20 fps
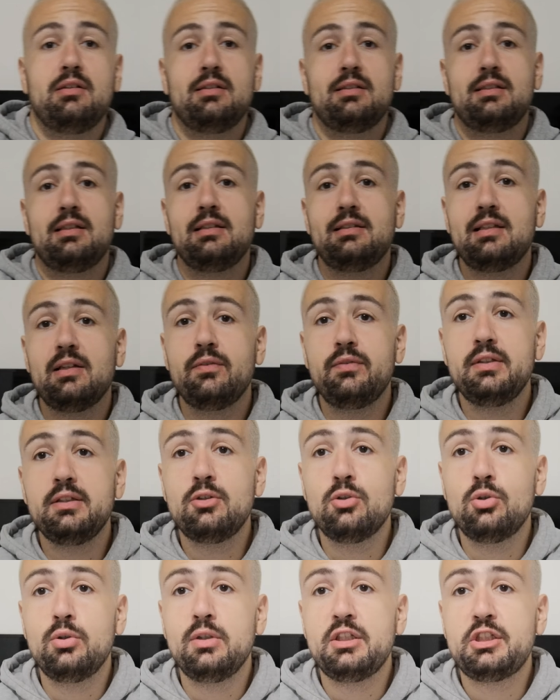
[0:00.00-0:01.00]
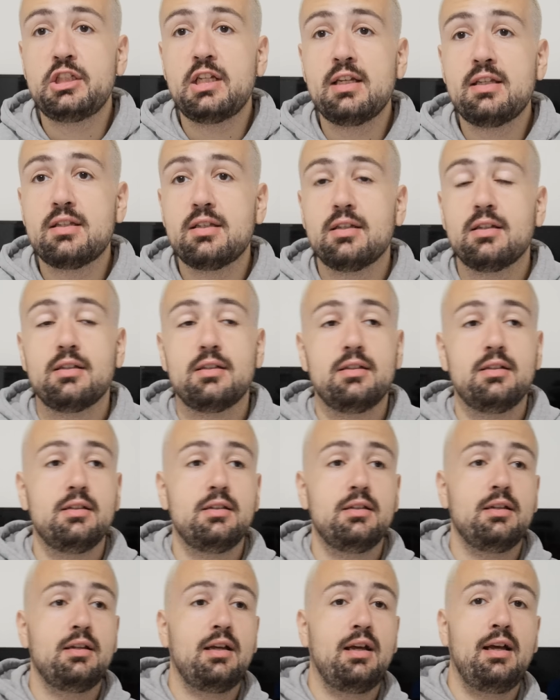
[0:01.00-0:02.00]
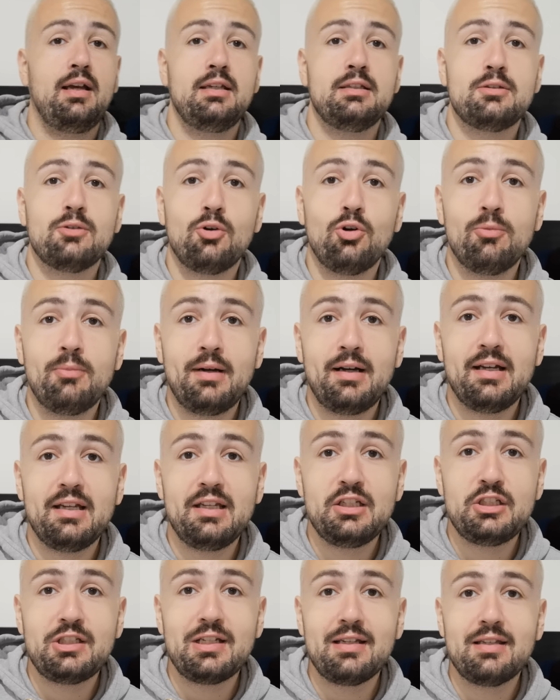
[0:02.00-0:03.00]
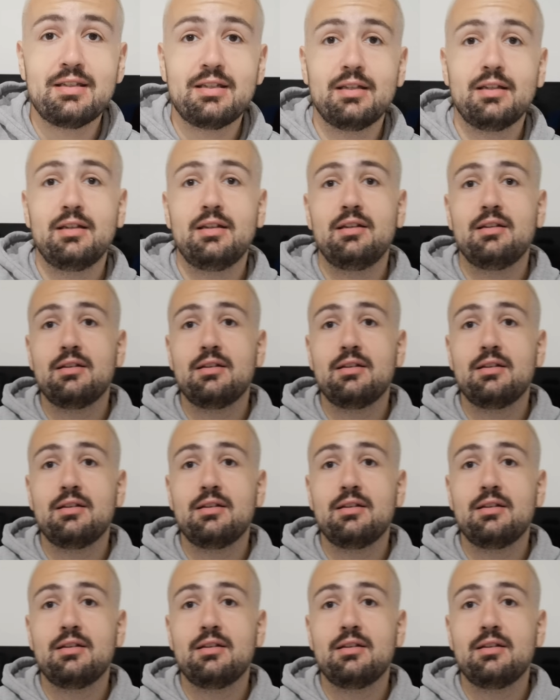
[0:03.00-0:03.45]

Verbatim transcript: Celta Vigo, échec, AS Roma, échec,